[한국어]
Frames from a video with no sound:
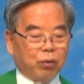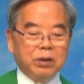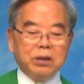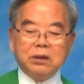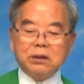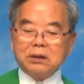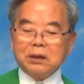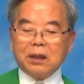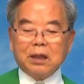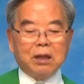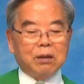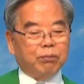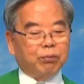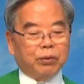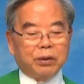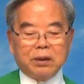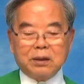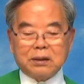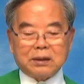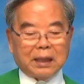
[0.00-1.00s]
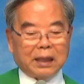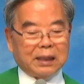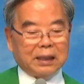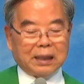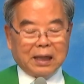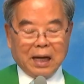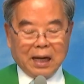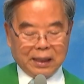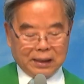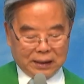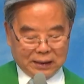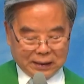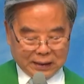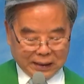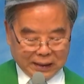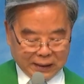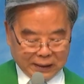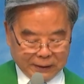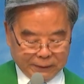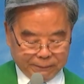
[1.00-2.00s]
권세를 부리는 자리가
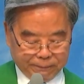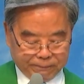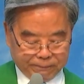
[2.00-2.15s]
아니다.